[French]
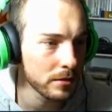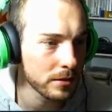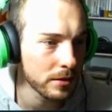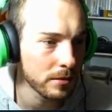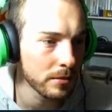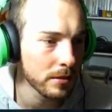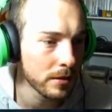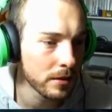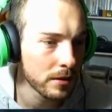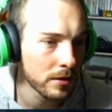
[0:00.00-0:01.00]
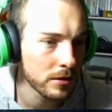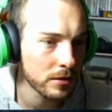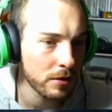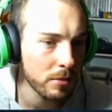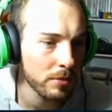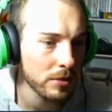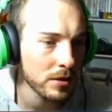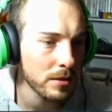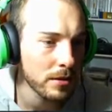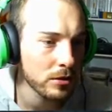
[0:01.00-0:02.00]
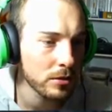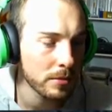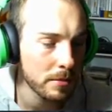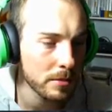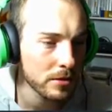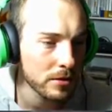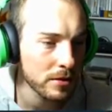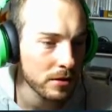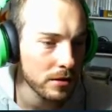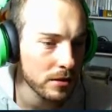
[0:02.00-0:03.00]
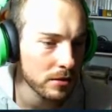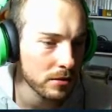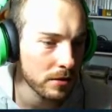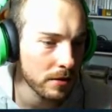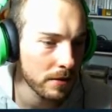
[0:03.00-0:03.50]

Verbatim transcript: Euh, si on n'arrive pas à faire ça, bah je ne sais pas ce que ça va être dans la descente.